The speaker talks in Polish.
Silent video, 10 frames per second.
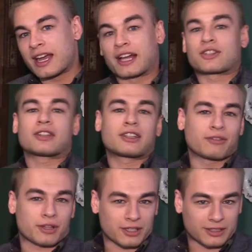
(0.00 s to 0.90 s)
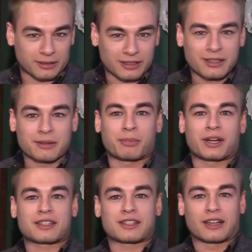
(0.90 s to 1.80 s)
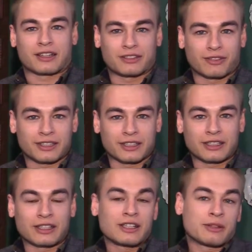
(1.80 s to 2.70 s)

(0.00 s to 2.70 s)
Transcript: a dzięki właśnie tej pracy archiwalnej